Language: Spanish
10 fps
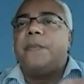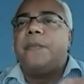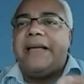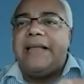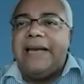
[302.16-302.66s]

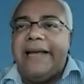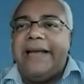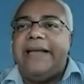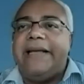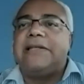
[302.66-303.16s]
país de
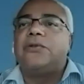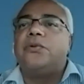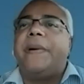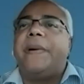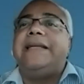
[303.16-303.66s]
leyes, es
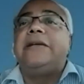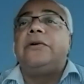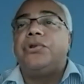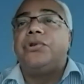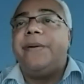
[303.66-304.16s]
un país
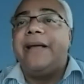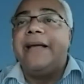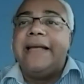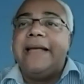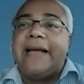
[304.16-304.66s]
inclusive
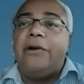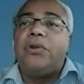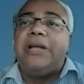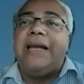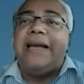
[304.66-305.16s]
que
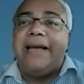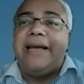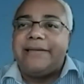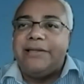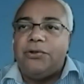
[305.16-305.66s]
no tiene
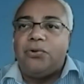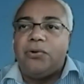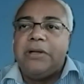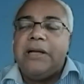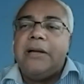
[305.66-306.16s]
ejército
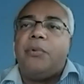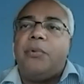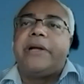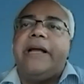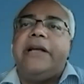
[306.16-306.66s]

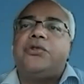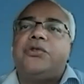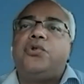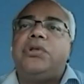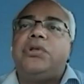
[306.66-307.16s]
porque
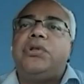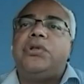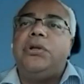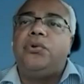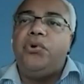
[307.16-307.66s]

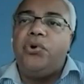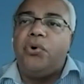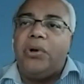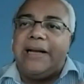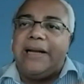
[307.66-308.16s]

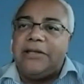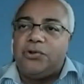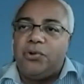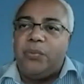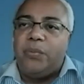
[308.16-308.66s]
sustituyó el
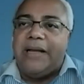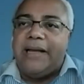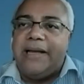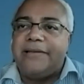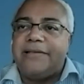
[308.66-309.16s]
gasto en
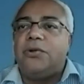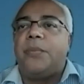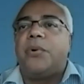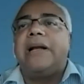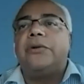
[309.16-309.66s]
ejército por
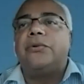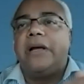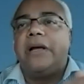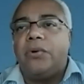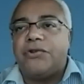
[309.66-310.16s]
el gasto en
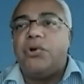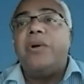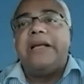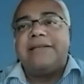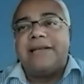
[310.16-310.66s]
educación y
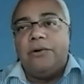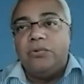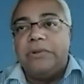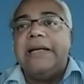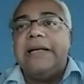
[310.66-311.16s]
en salud.
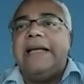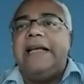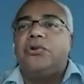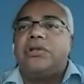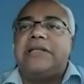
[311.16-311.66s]
Y
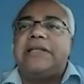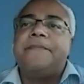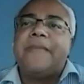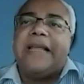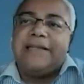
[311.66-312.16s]
entonces,
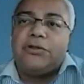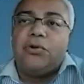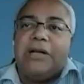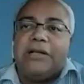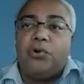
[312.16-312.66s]
esas son
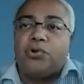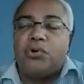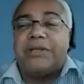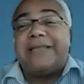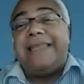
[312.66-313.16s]
las dos
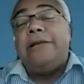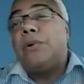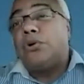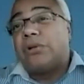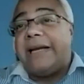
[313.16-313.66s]
cosas. Y
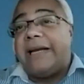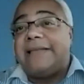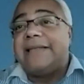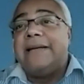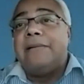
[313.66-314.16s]
número tres,
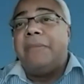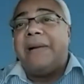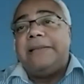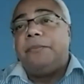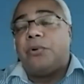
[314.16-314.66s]

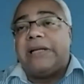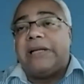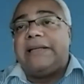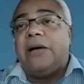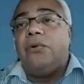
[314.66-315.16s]
más
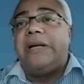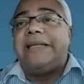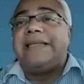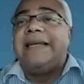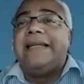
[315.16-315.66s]
importante aún
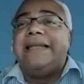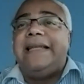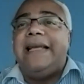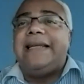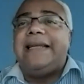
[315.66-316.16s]
es,
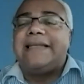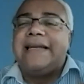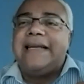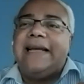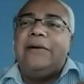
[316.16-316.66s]
tienes
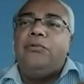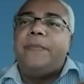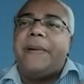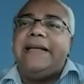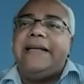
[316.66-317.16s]
un
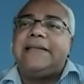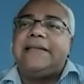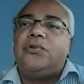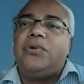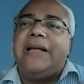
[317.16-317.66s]
país
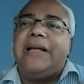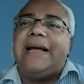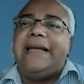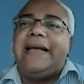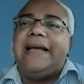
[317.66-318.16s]
donde
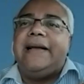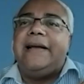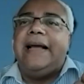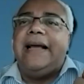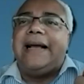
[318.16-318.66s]
hay
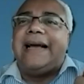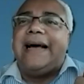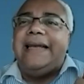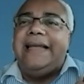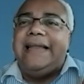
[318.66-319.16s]
eh,
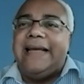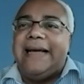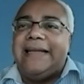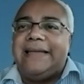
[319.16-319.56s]
calidad